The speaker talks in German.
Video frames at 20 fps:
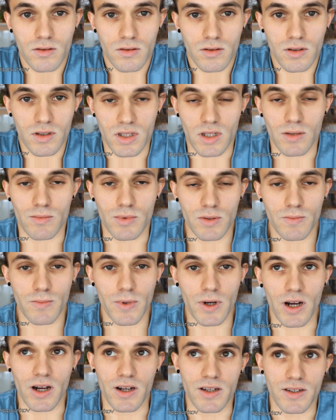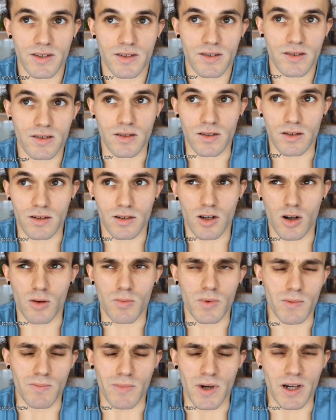Das habe ich bereits, äh, ich
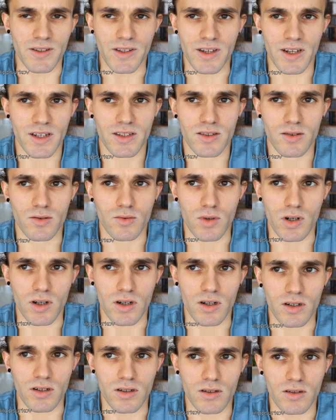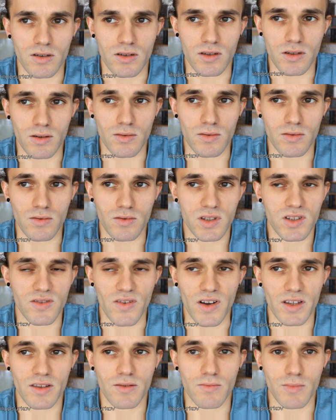glaube, in meinem ersten oder äh,
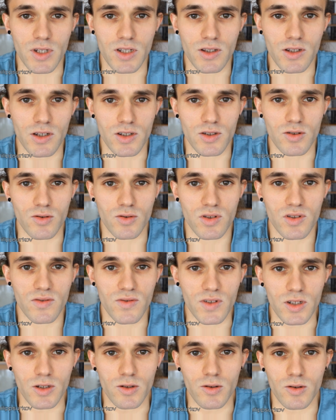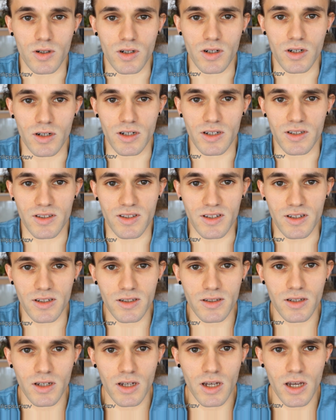zweiten Meditationsvideo äh,
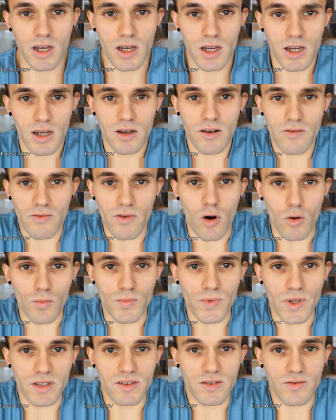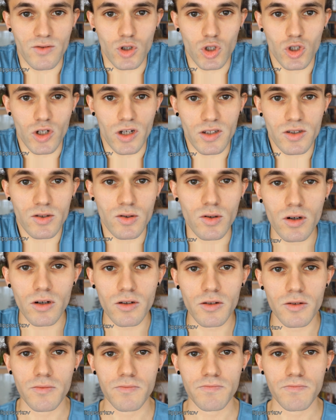erzählt, warum das für Stress sorgt.